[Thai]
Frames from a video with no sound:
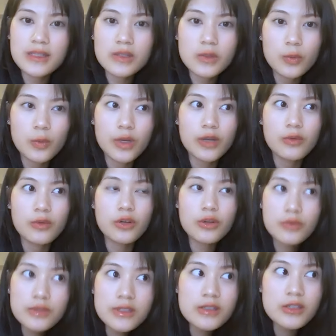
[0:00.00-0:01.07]
สวยหนูก็
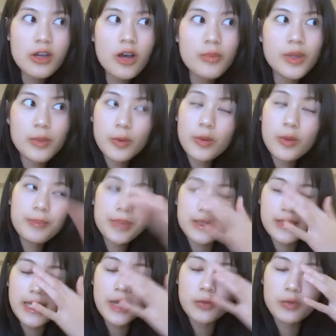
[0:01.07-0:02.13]
รู้สึกชอบนะ เพราะว่าเปลือก
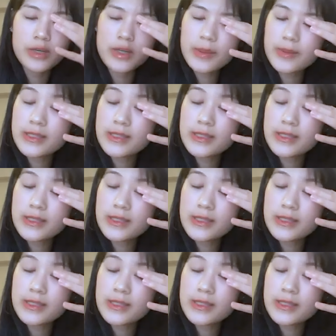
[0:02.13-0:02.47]
ตาหนูเนี่ย